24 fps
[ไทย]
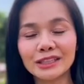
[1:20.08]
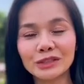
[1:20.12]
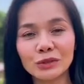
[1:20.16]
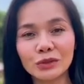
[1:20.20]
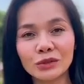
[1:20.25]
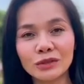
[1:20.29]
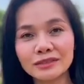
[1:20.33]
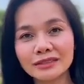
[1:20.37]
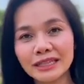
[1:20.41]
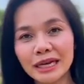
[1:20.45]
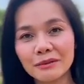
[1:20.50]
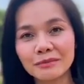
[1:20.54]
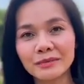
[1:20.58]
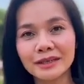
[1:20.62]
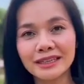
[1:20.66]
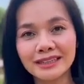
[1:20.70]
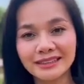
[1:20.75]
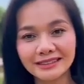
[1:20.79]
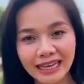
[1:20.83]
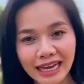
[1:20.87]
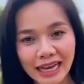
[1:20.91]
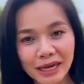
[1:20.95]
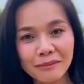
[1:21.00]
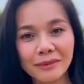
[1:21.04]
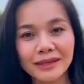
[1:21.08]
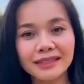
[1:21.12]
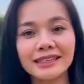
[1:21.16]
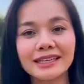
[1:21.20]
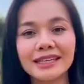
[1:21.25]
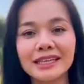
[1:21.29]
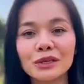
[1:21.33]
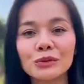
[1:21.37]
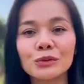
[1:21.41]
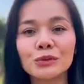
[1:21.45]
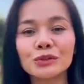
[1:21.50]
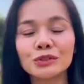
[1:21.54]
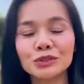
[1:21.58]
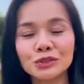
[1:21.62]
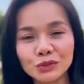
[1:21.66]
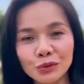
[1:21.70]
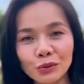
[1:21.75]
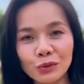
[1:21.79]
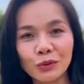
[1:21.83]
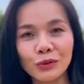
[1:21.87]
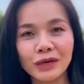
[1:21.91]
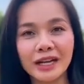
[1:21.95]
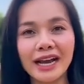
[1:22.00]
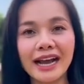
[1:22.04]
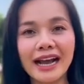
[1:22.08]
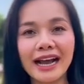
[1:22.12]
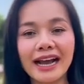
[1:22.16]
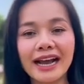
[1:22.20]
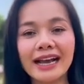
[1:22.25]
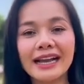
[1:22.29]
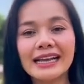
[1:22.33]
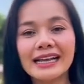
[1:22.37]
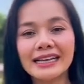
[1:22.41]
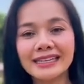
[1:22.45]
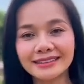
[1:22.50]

โทรศัพท์ทักไปที่คุณสุนะคะ